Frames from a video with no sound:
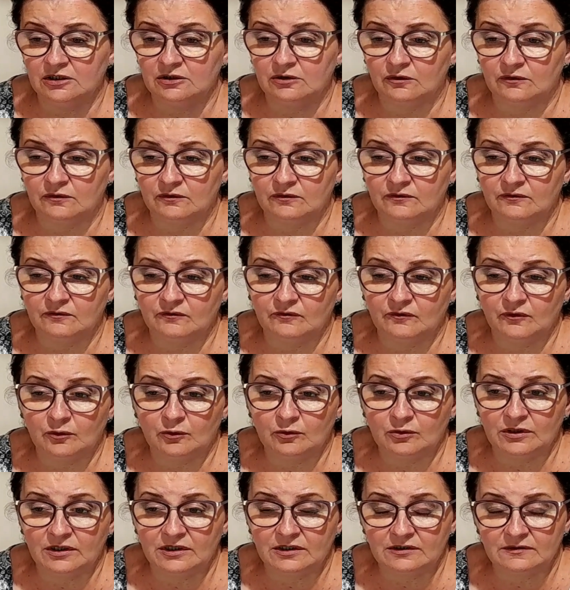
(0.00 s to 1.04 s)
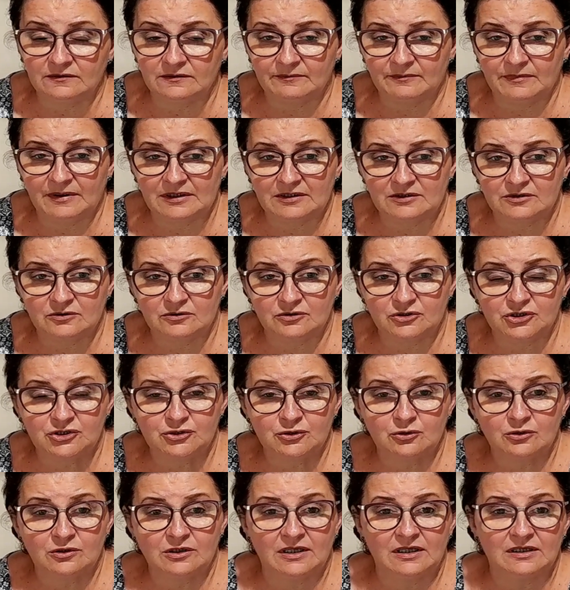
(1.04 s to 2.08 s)
to w ogóle bardzo
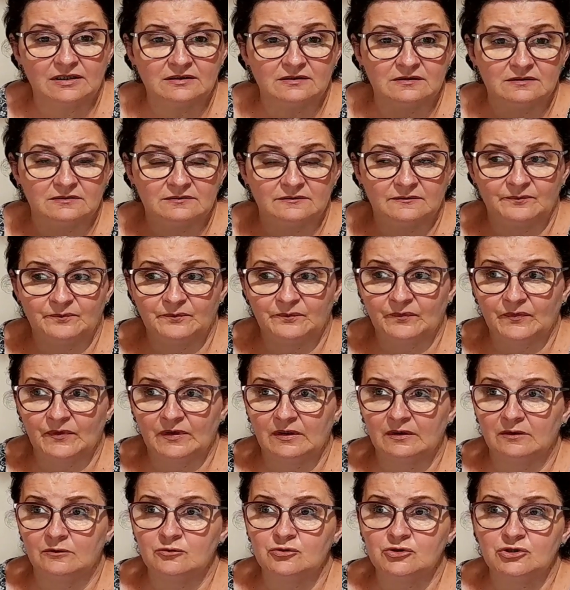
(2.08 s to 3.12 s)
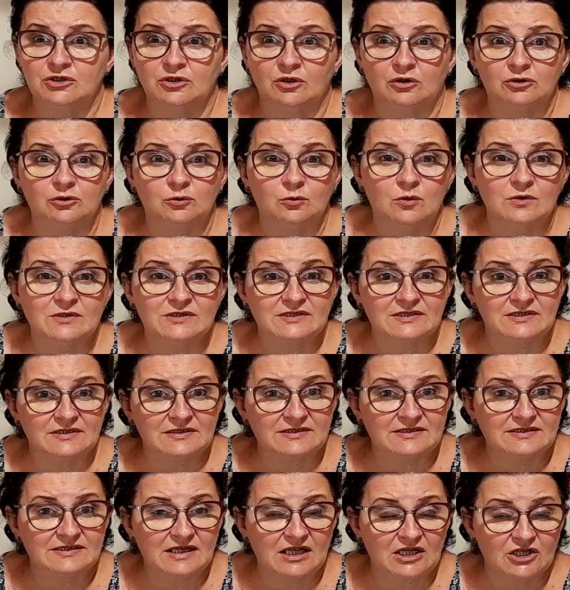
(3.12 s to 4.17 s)
ściąga y, różne odgłosy
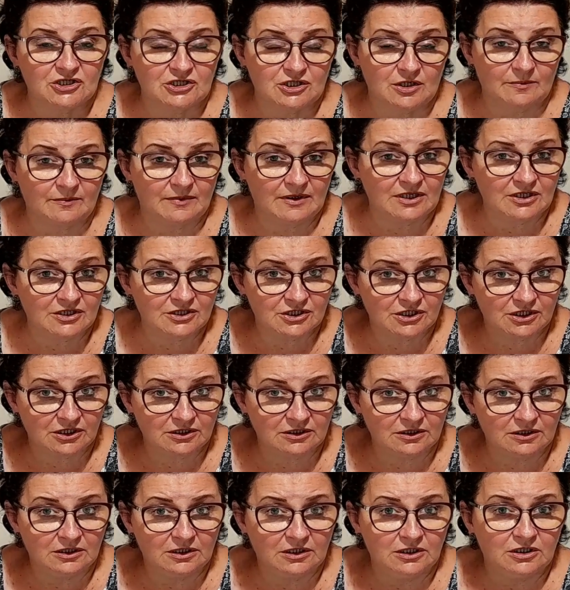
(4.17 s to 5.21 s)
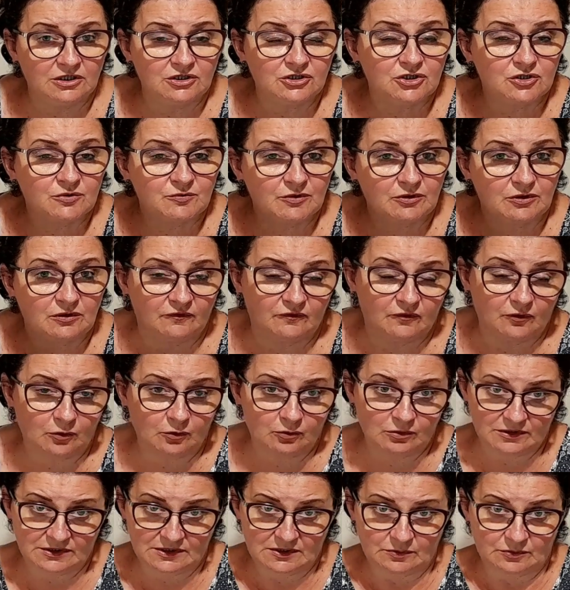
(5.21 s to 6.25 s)
z dalsza bardziej niż my to w
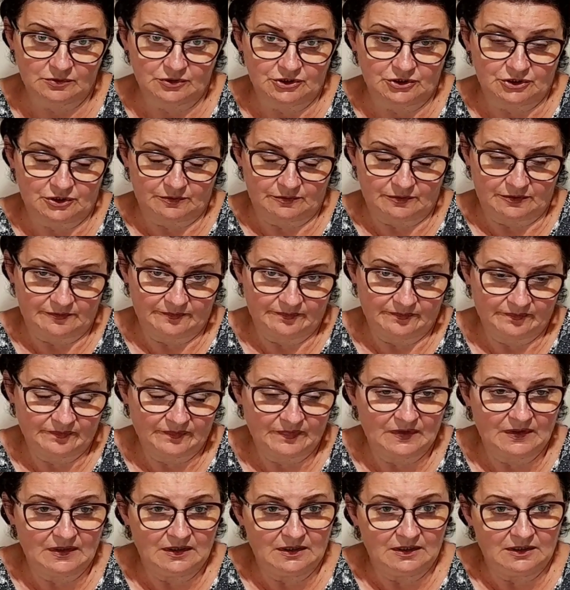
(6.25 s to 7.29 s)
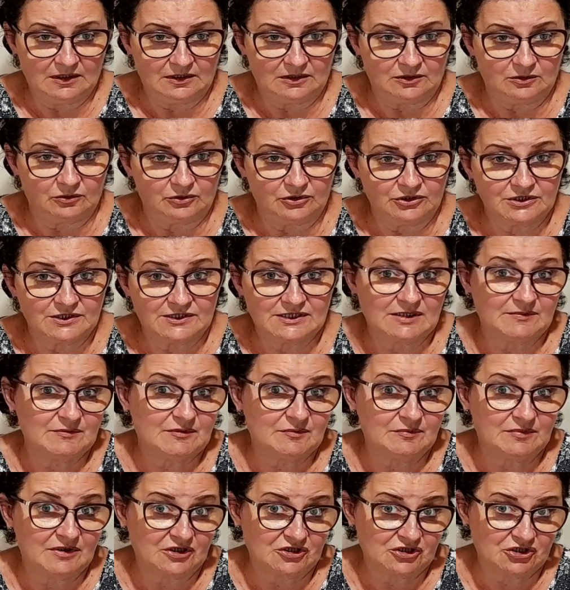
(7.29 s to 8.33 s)
ogóle słyszymy. No i
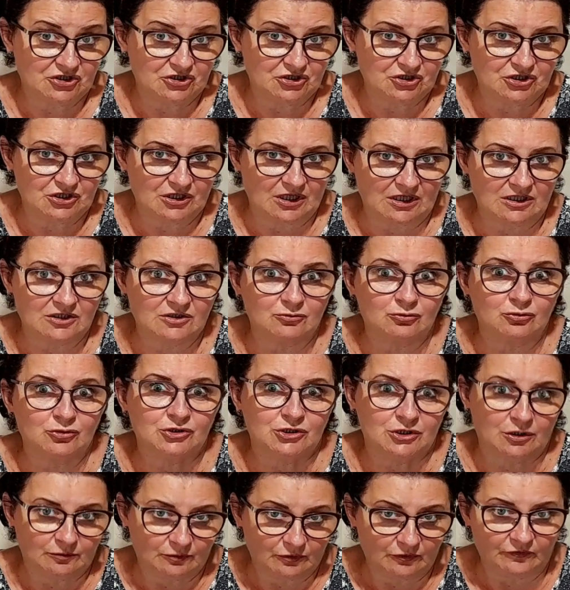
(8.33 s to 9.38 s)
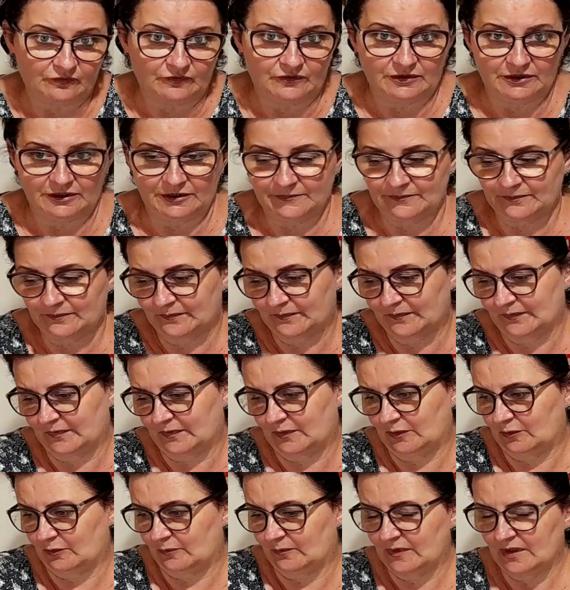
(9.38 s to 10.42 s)
czasami bardziej niż jak tu się mówi, nie?
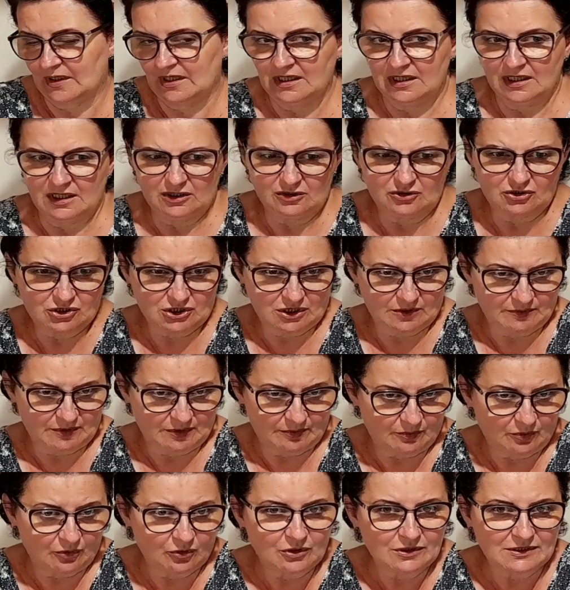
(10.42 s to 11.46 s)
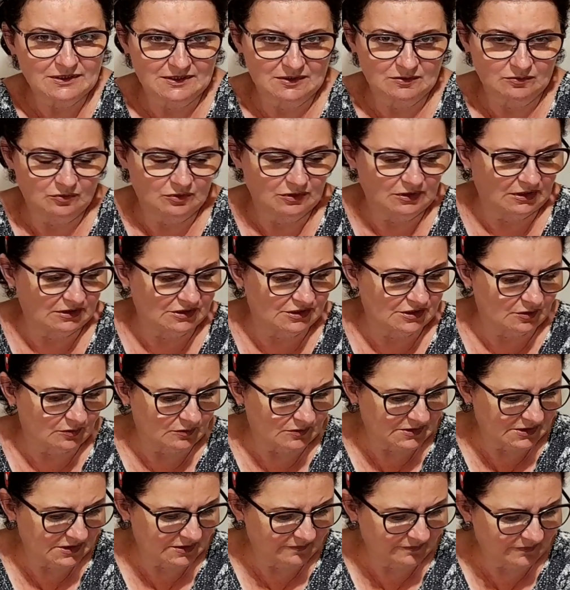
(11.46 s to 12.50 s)
No. Troszkę mnie pogryzło na
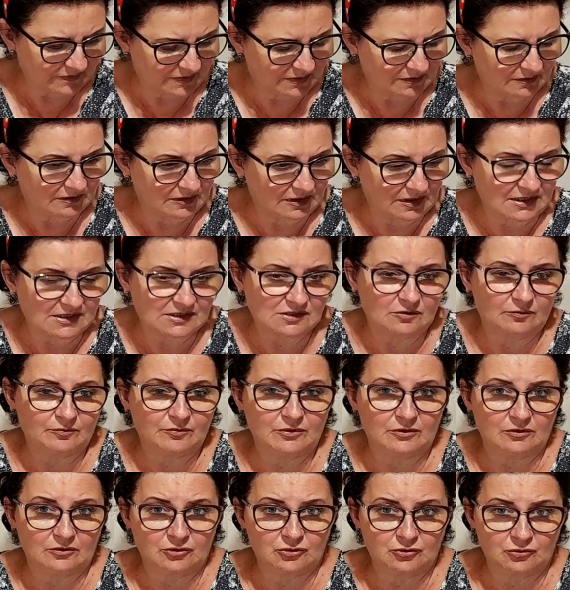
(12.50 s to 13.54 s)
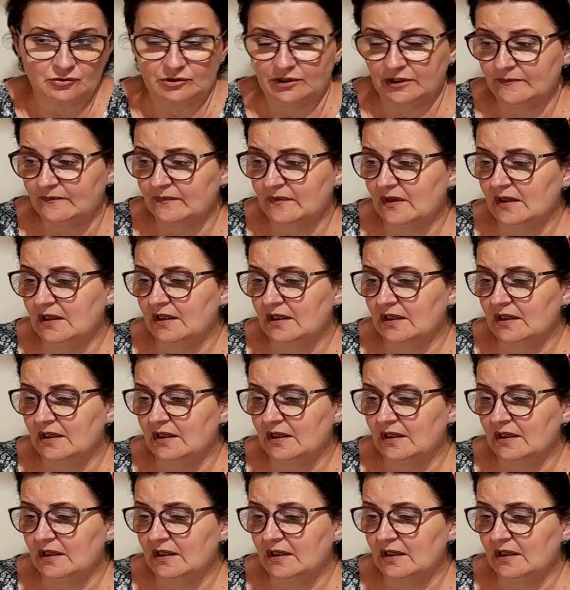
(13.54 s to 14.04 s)
działce, teraz dopiero czuję.